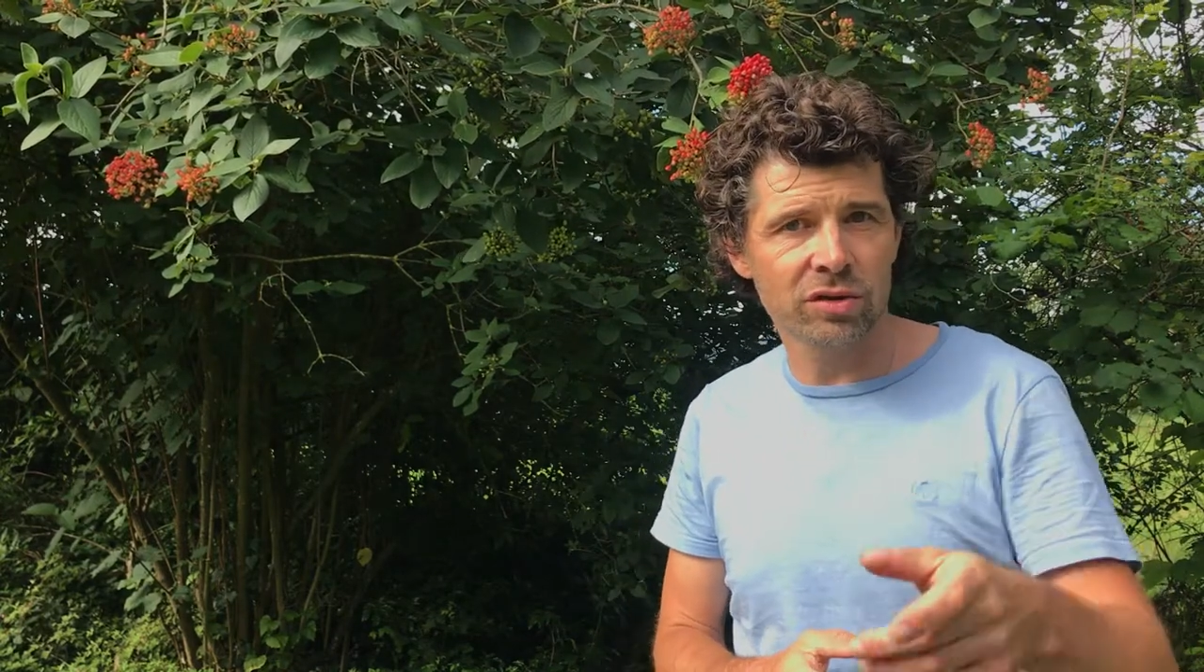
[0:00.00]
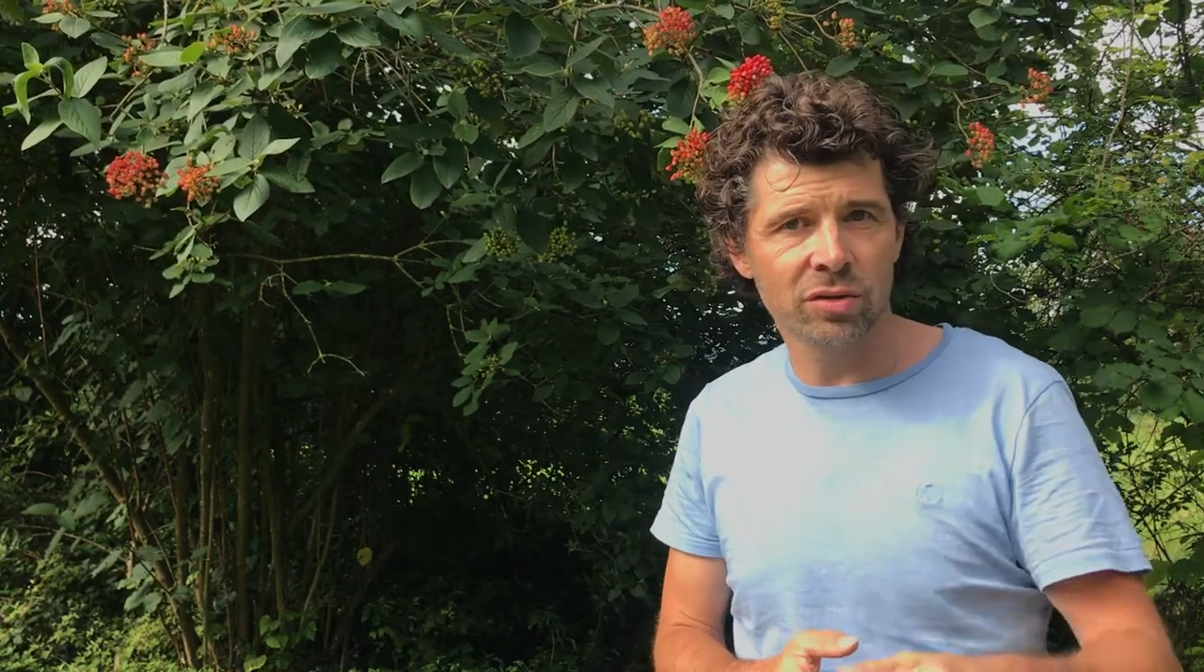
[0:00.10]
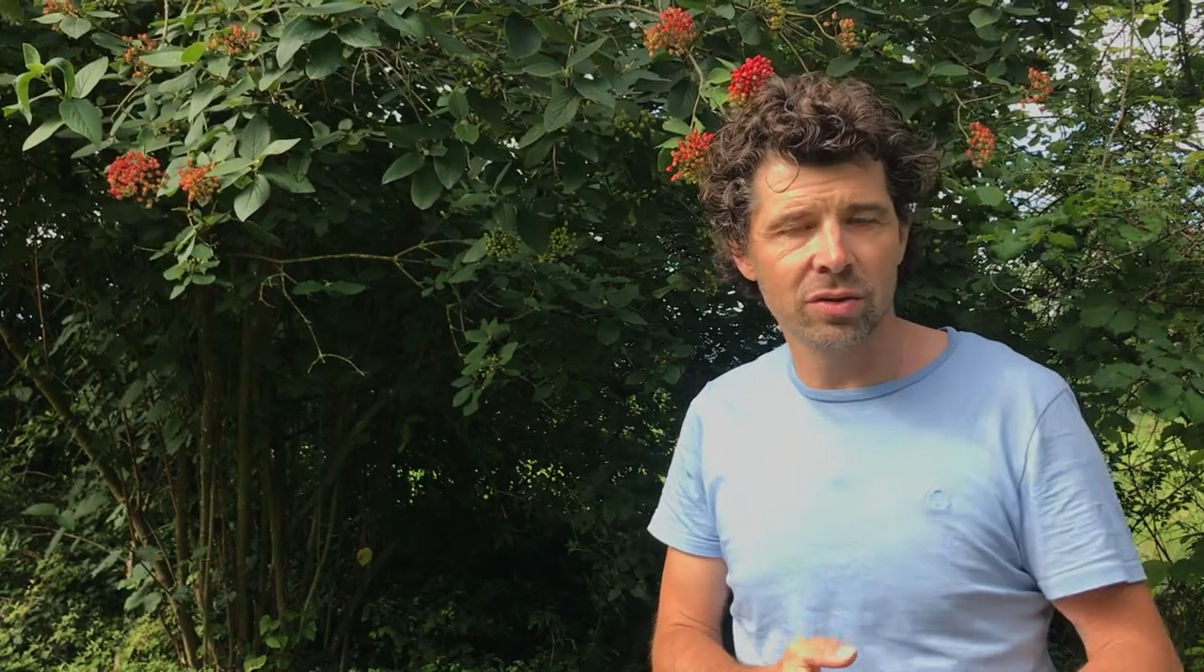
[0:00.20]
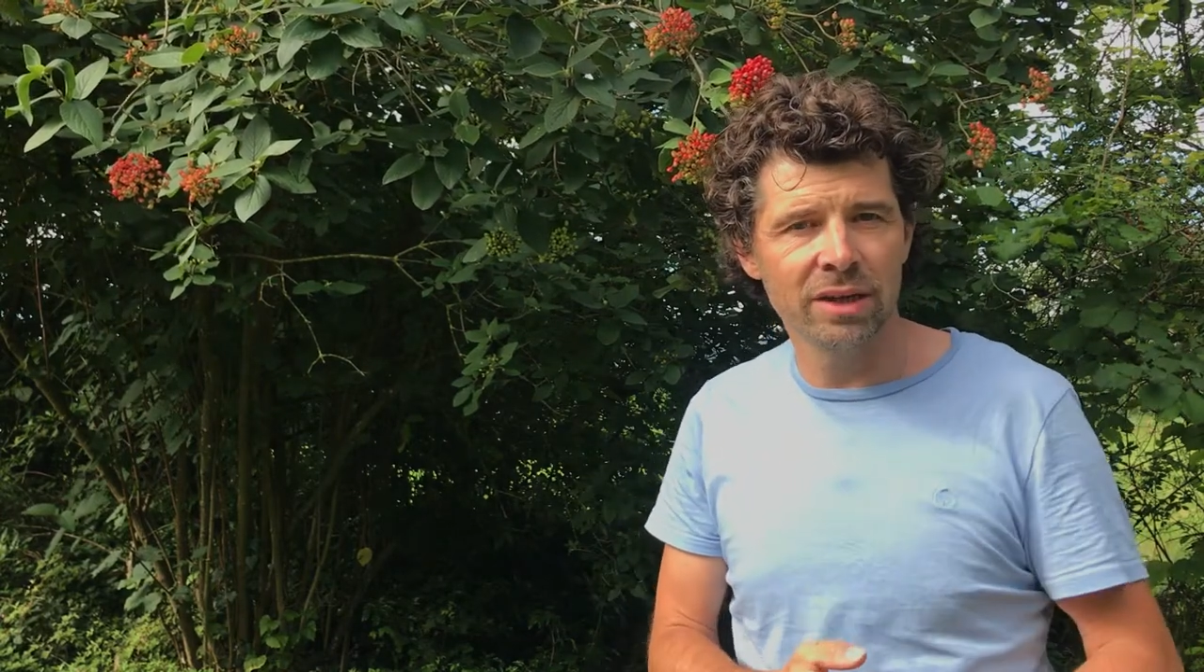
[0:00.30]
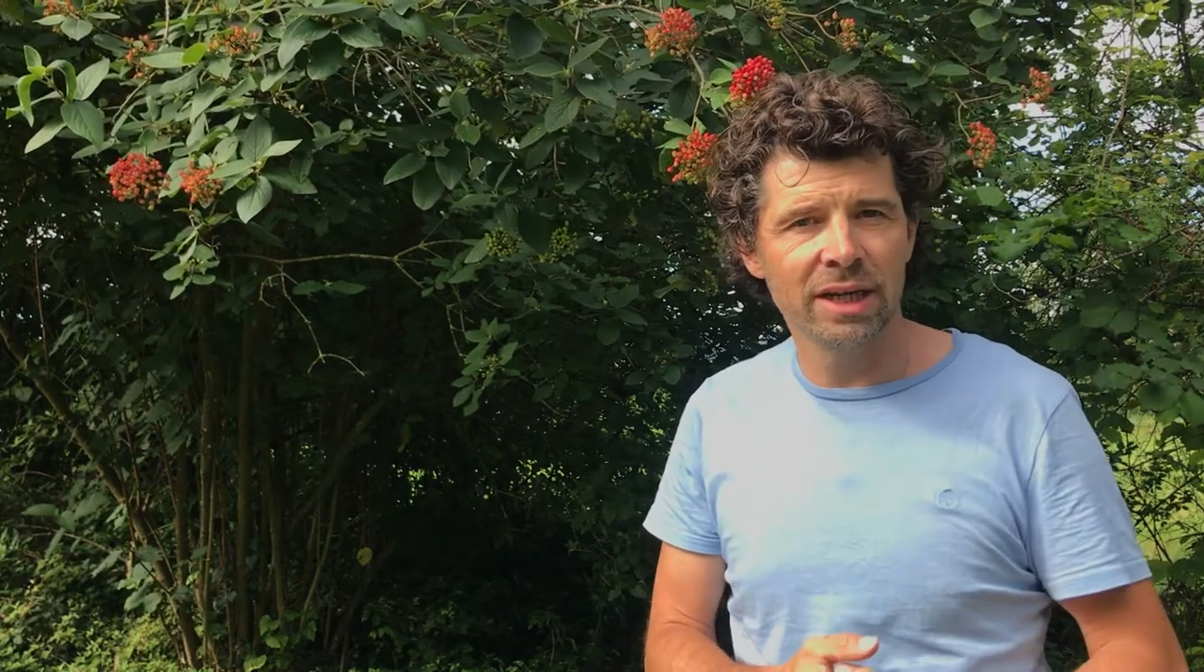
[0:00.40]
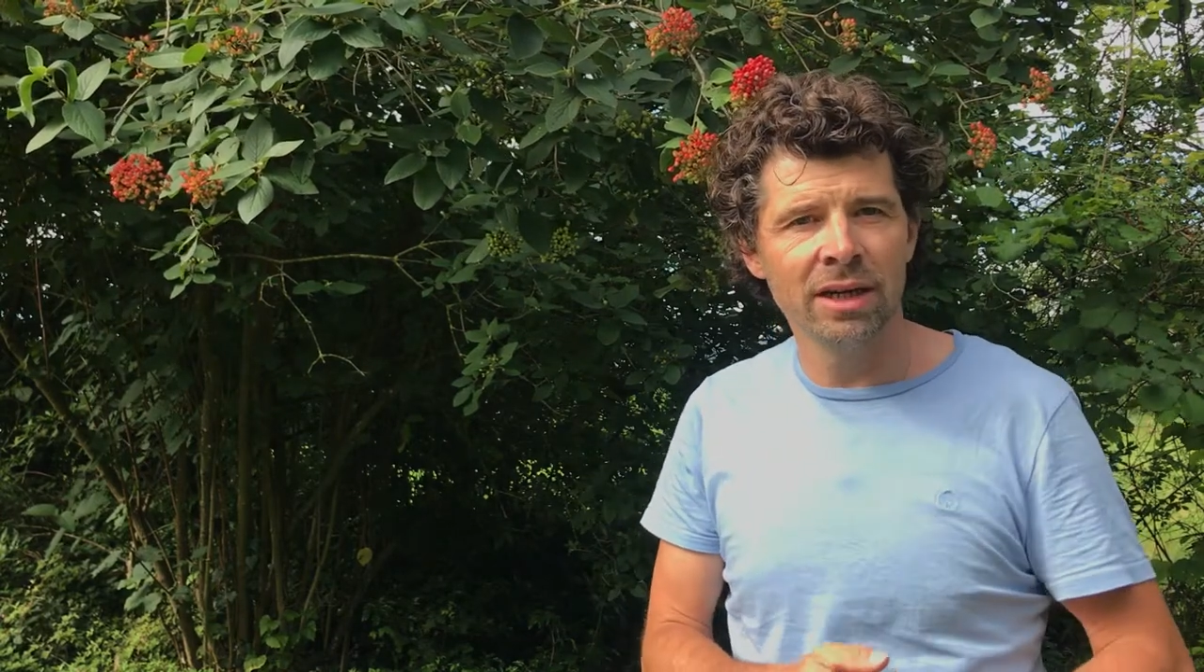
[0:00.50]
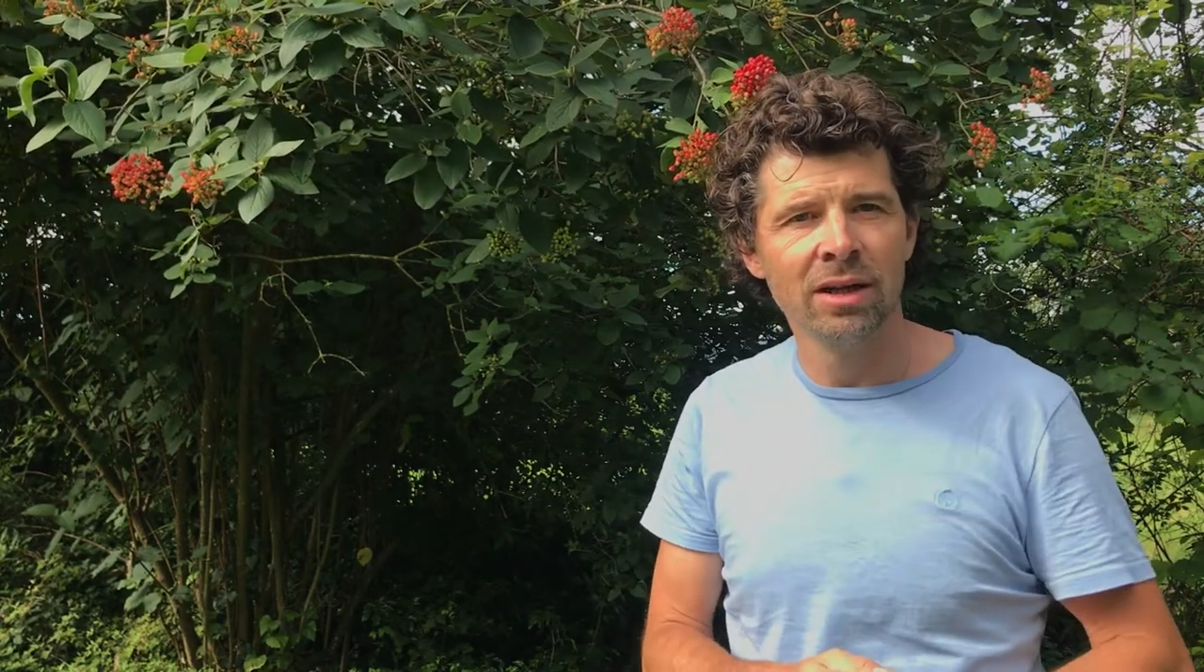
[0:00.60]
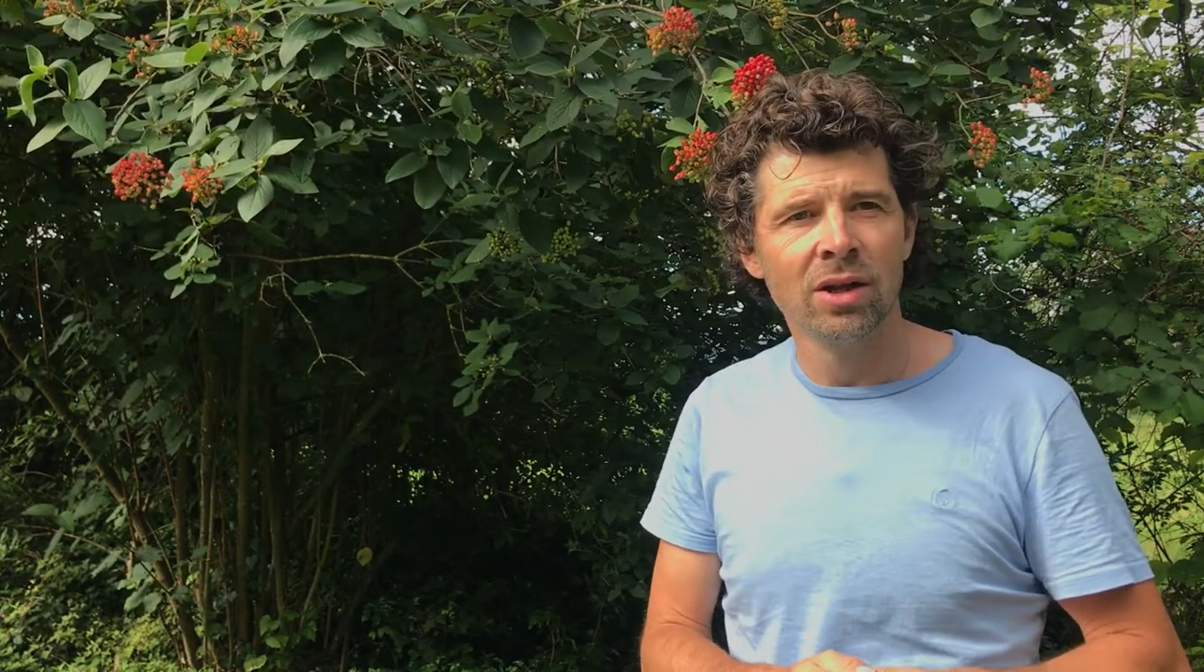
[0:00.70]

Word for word: sur le lien.